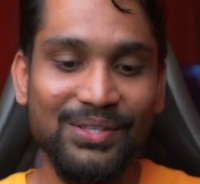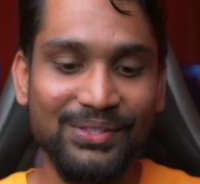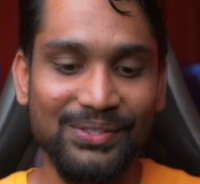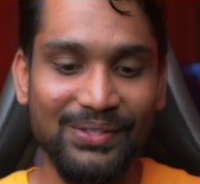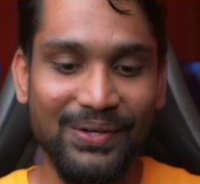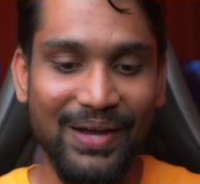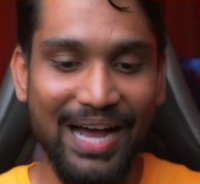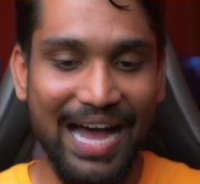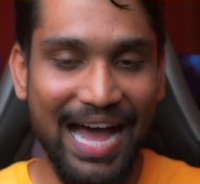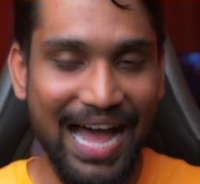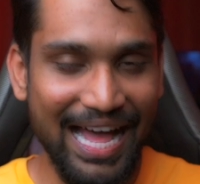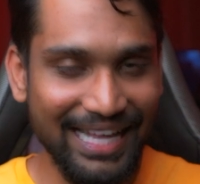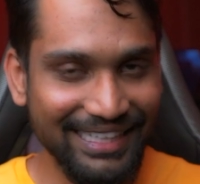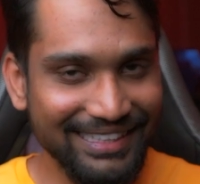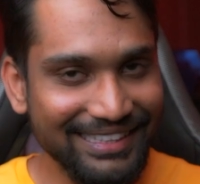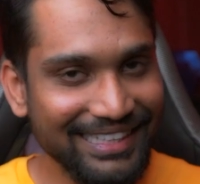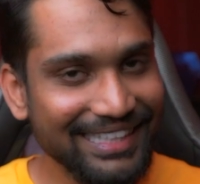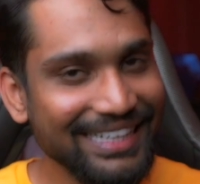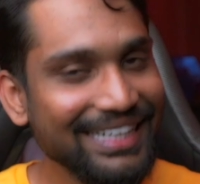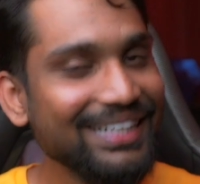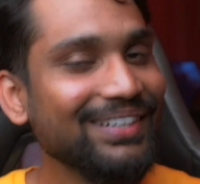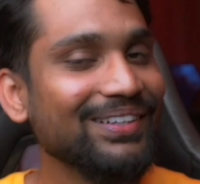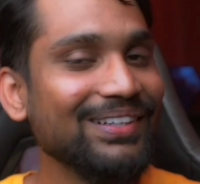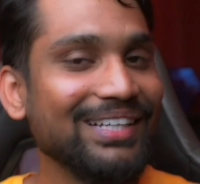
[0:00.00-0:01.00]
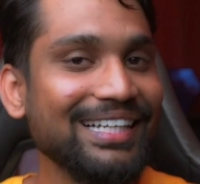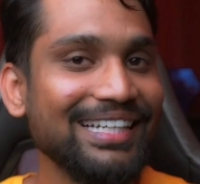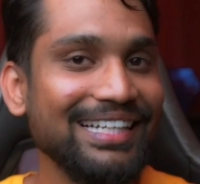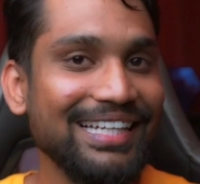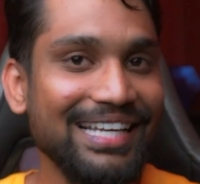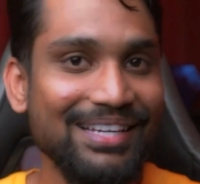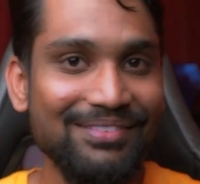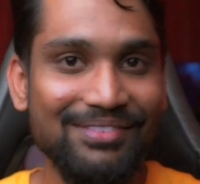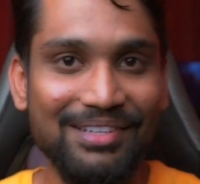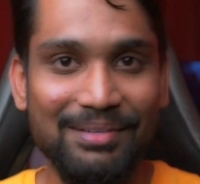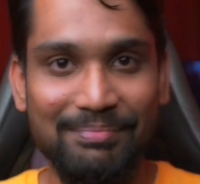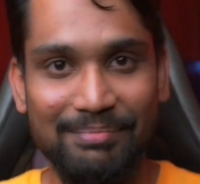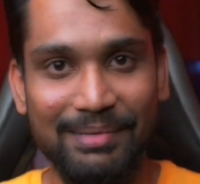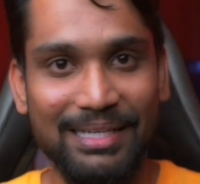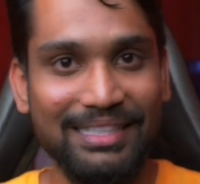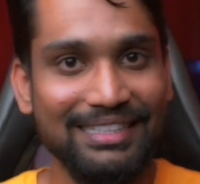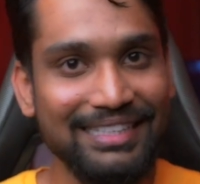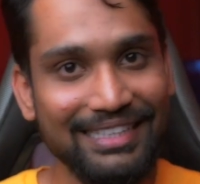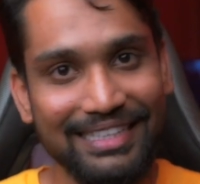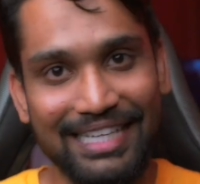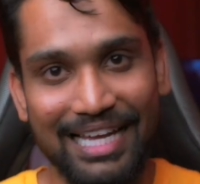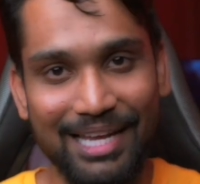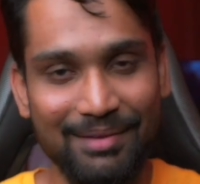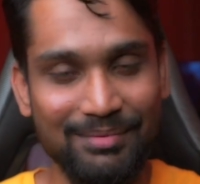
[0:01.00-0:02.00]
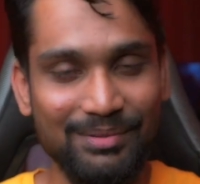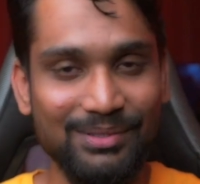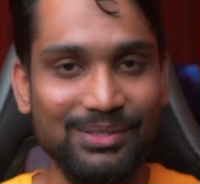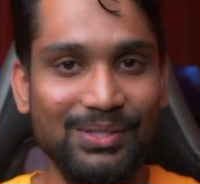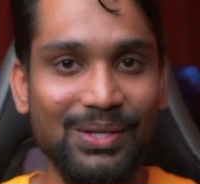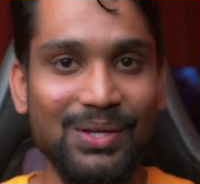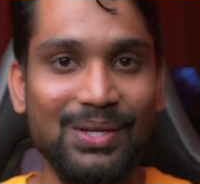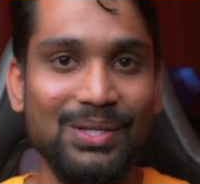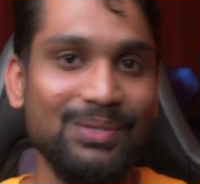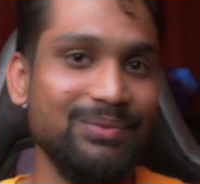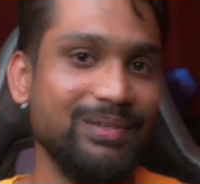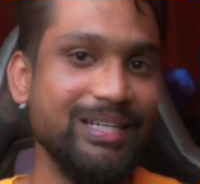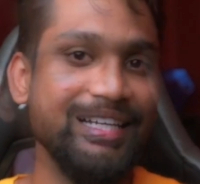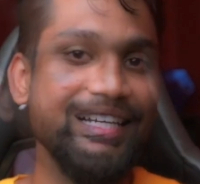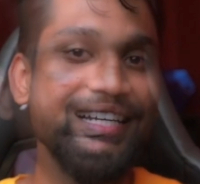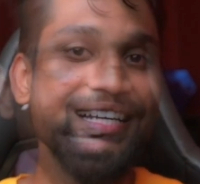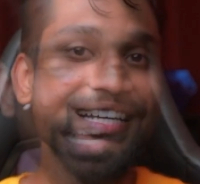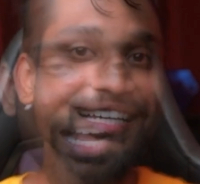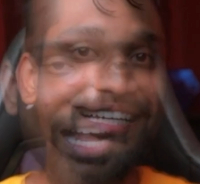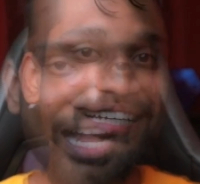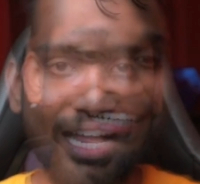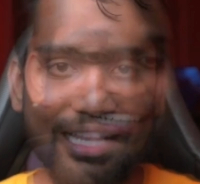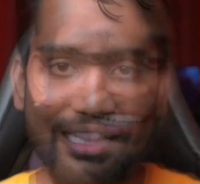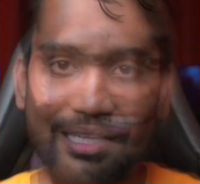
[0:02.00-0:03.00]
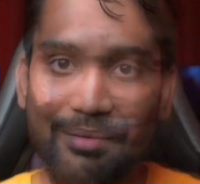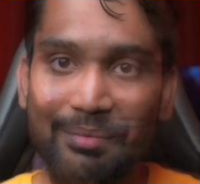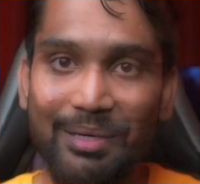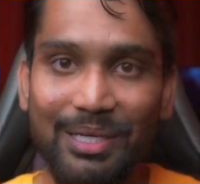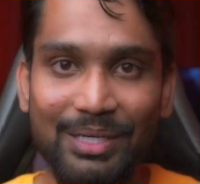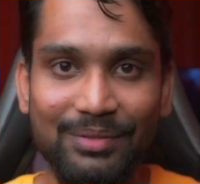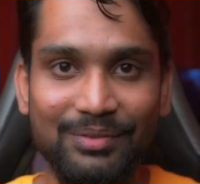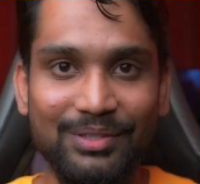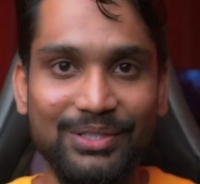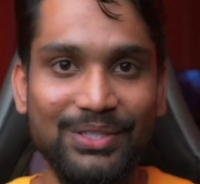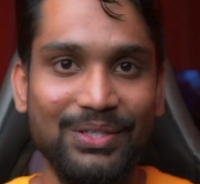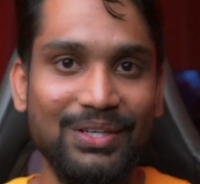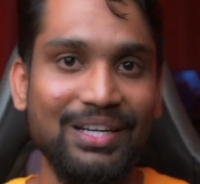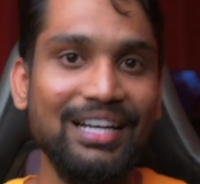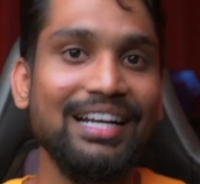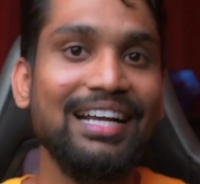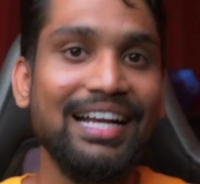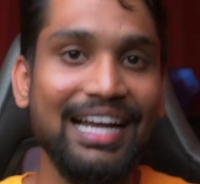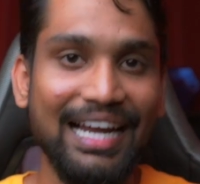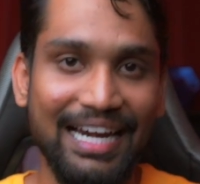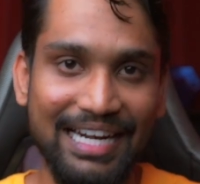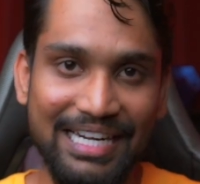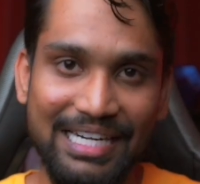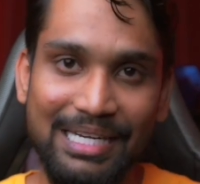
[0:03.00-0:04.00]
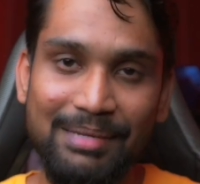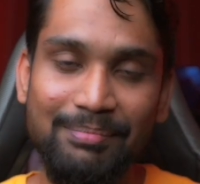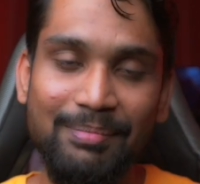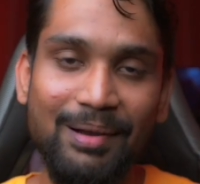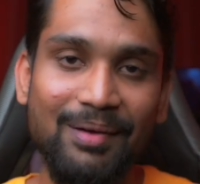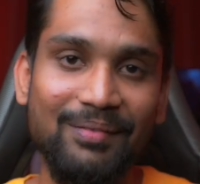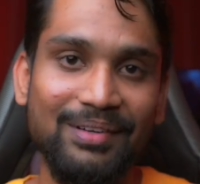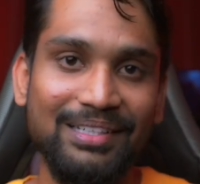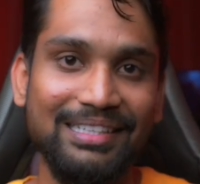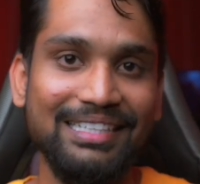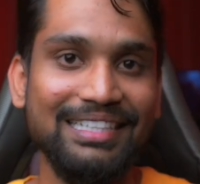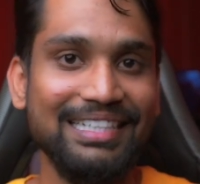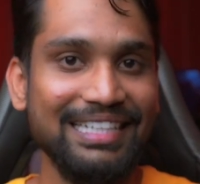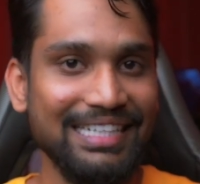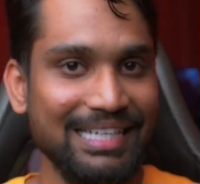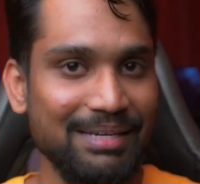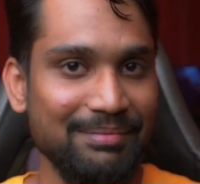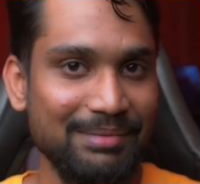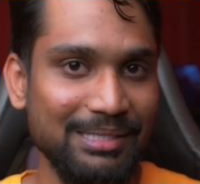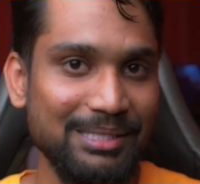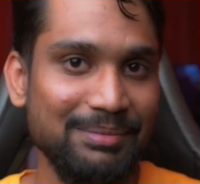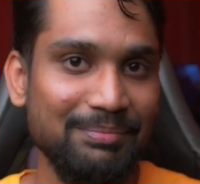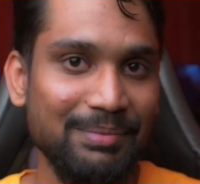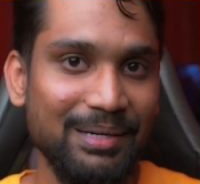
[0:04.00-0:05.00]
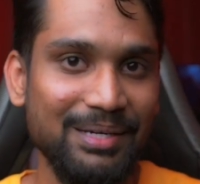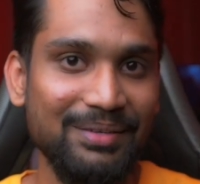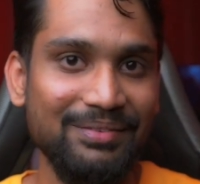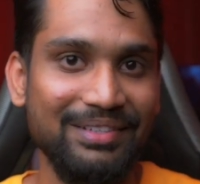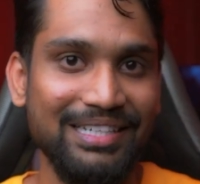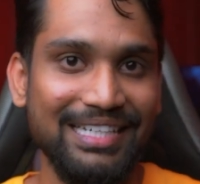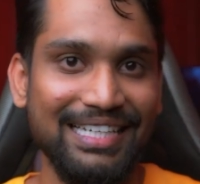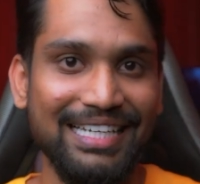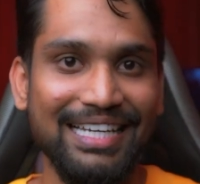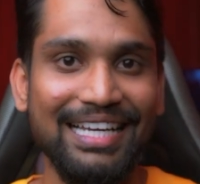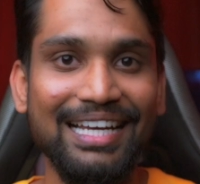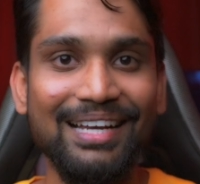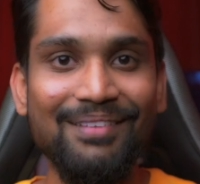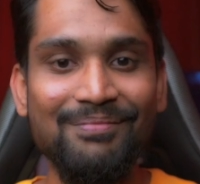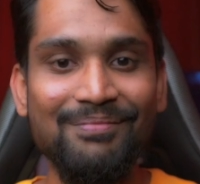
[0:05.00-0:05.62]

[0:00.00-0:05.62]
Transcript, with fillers: ஸோ அதுதான் என்னோடய லைஃப்பில் பெஸ்ட்டு டைம்னு சொல்லுவேன் அந்த மாதிரி விஷயம்லாம் கண்டிப்பாக வந்து நீங்கள் மிஸ் பண்ணுவீங்க